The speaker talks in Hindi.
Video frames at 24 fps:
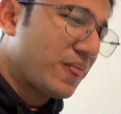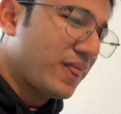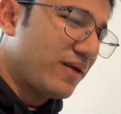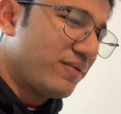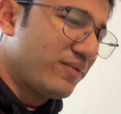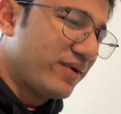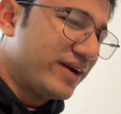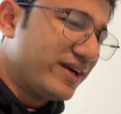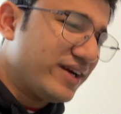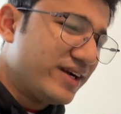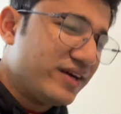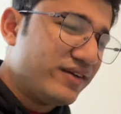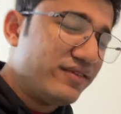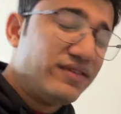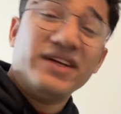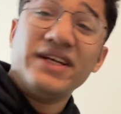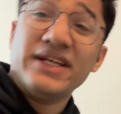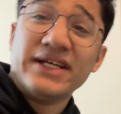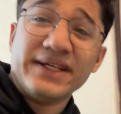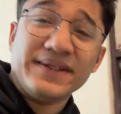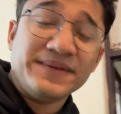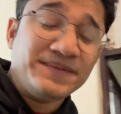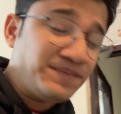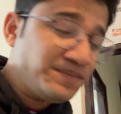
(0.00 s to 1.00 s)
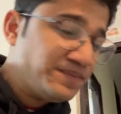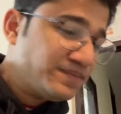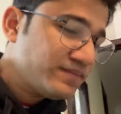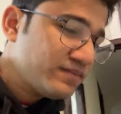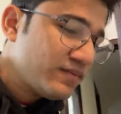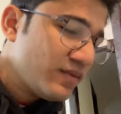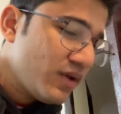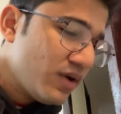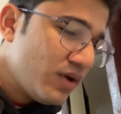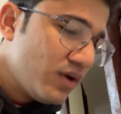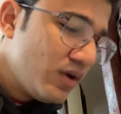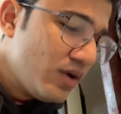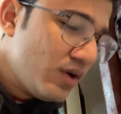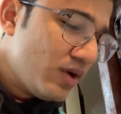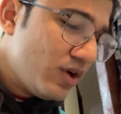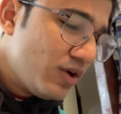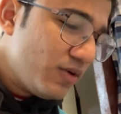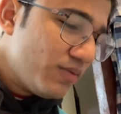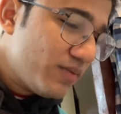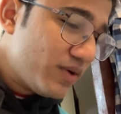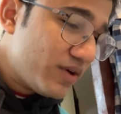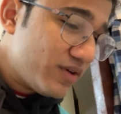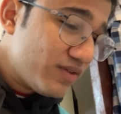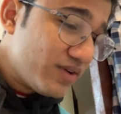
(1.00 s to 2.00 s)
my cut V
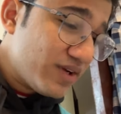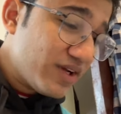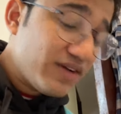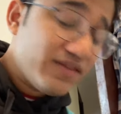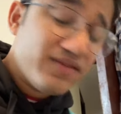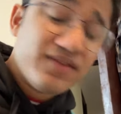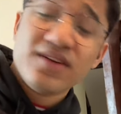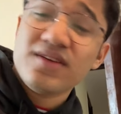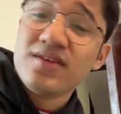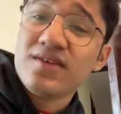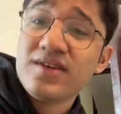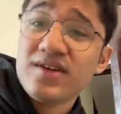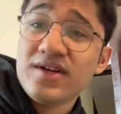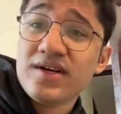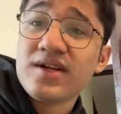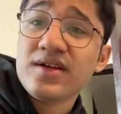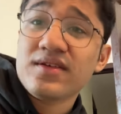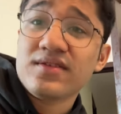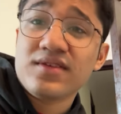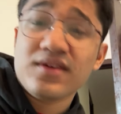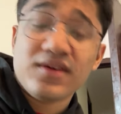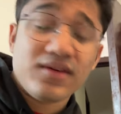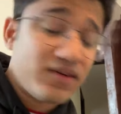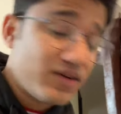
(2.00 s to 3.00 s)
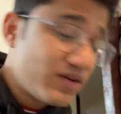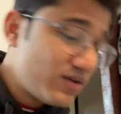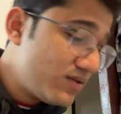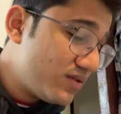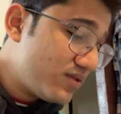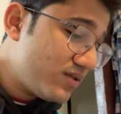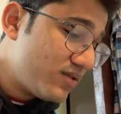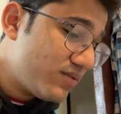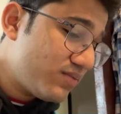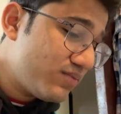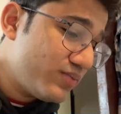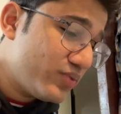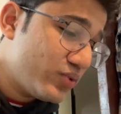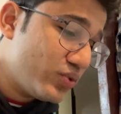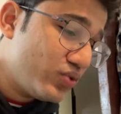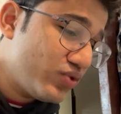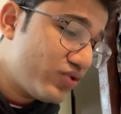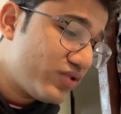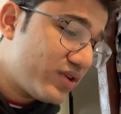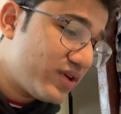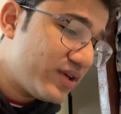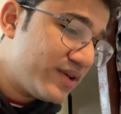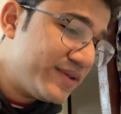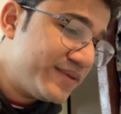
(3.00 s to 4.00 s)
but we'll give it, it as a uh, boost